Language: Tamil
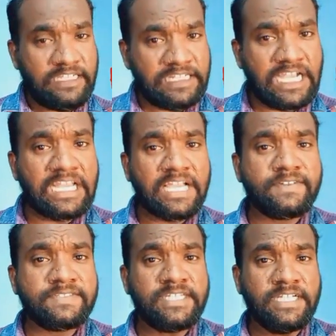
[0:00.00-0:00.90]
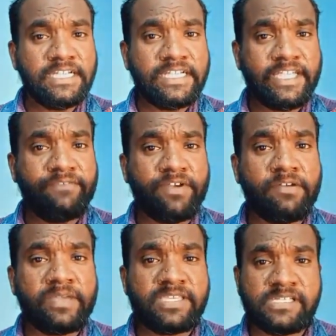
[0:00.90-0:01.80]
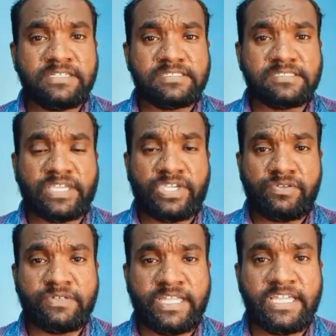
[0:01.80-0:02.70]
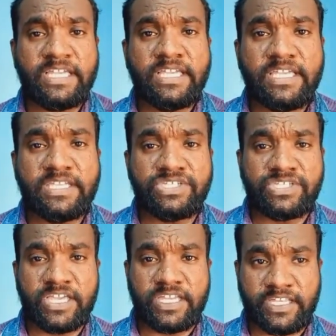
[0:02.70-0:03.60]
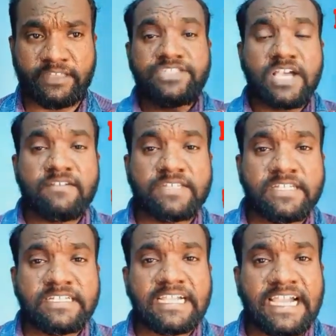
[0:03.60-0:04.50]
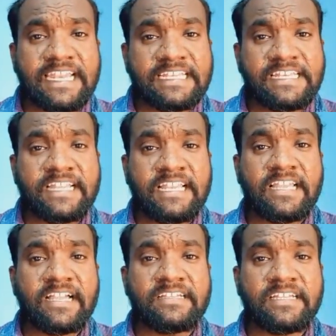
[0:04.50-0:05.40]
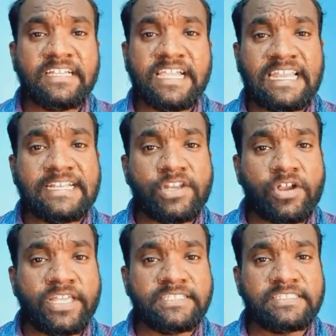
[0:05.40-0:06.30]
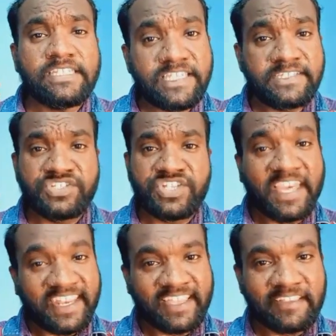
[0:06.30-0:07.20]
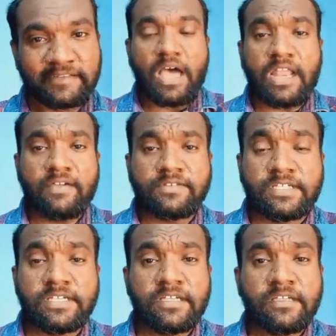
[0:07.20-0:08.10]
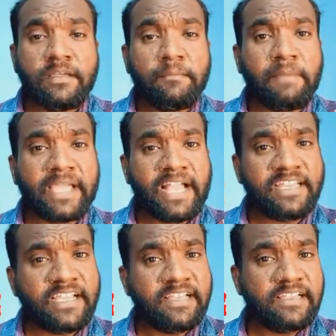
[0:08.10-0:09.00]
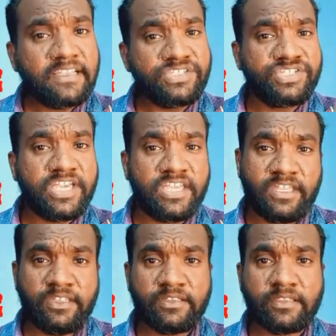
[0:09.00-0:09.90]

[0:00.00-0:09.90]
நாலாவது இன்ஃபர்மேஷன் செக்யூரிட்டி இன்ஜினியரிங் அதாவது எலக்ட்ரிக்கல் அண்டு எலக்ட்ரானிக்ஸ் இன்ஜினியரிங் அதாவது மெக்கானிக்கல் இன்ஜினியரிங்